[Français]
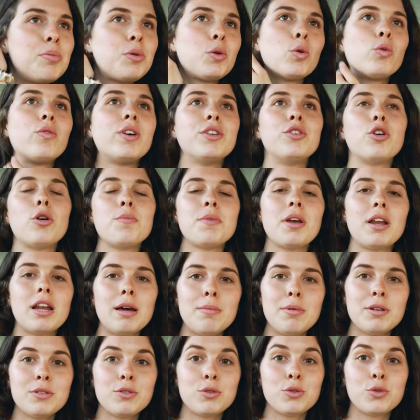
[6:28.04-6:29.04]
Et puis on va dormir
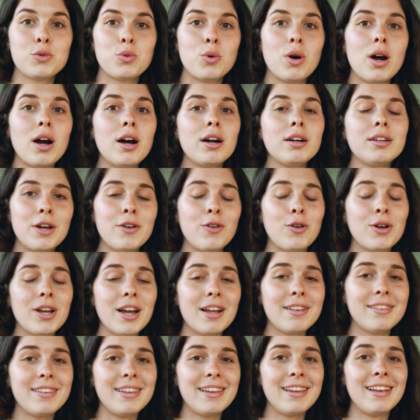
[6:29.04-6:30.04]
là-bas ce soir. On a
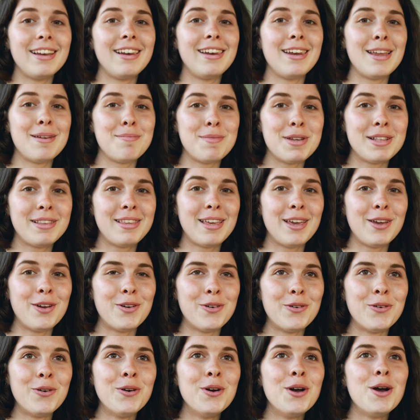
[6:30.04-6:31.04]
regardé la
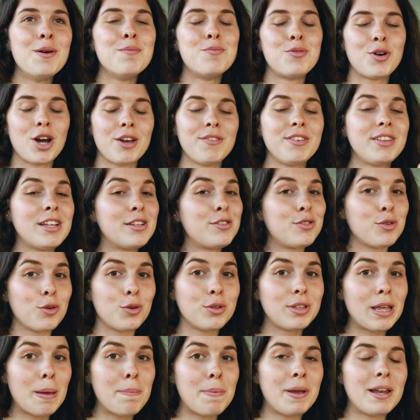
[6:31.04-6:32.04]
météo pour éviter de se
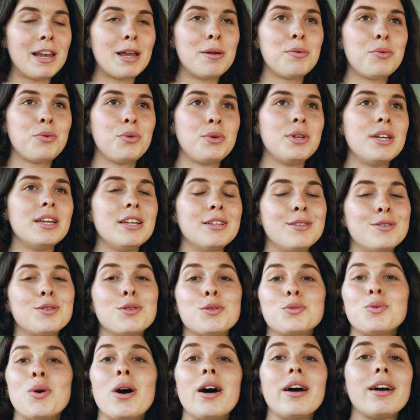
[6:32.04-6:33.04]
retaper de la pluie et
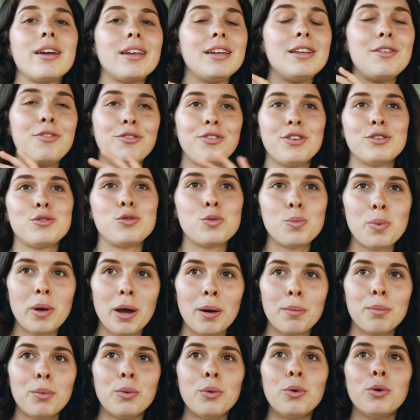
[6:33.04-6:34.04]
ce soir il fait
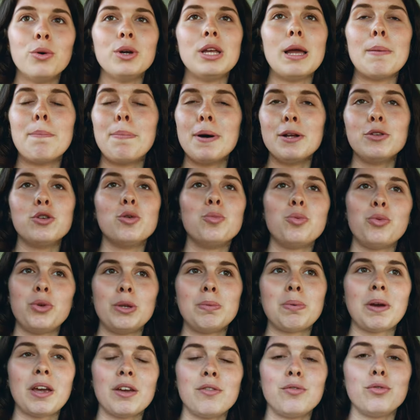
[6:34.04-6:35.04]
super beau, il n'y a pas de
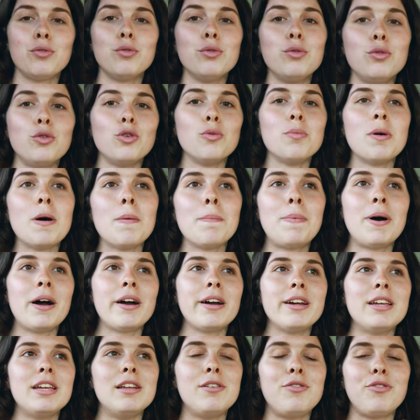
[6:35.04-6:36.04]
pluie prévue. Demain
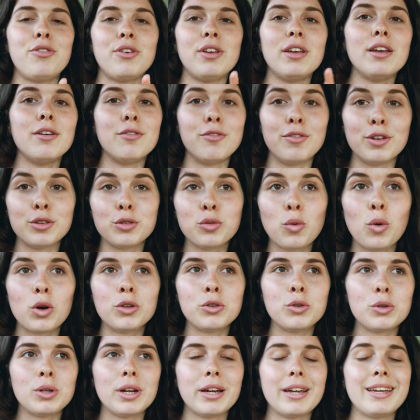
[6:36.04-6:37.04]
pareil il fait
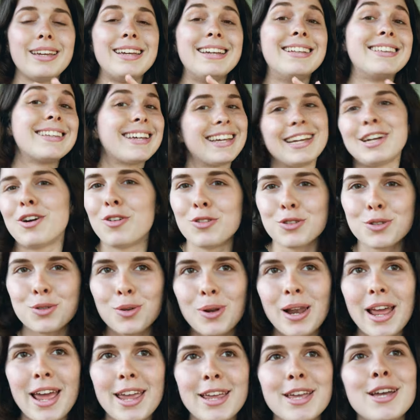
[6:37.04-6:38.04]
23 degrés et très grand
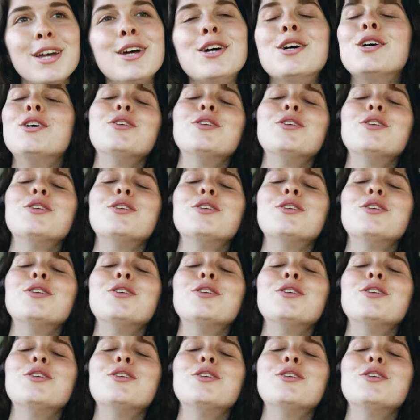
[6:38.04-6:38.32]
soleil.